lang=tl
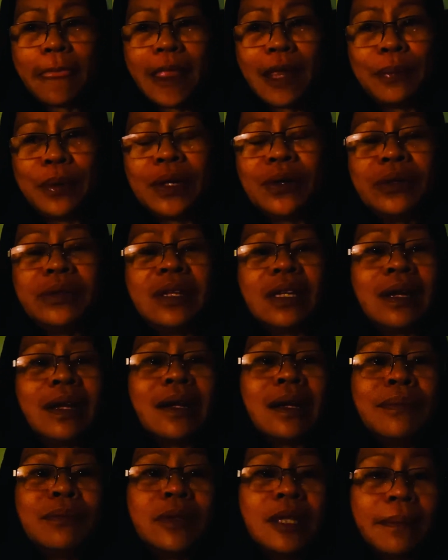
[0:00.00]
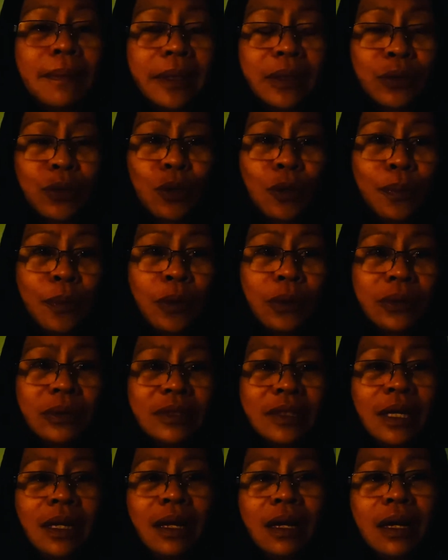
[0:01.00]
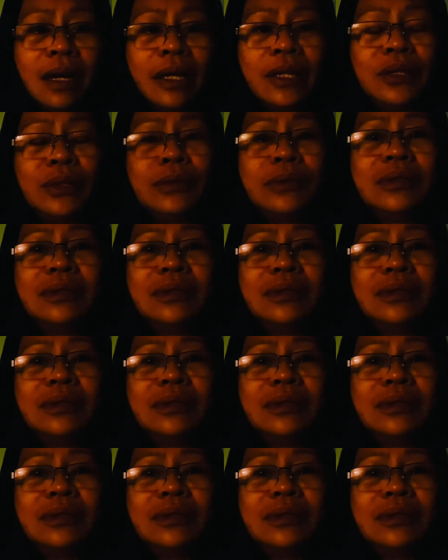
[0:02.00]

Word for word: Pero nararamdaman ko po talaga yun.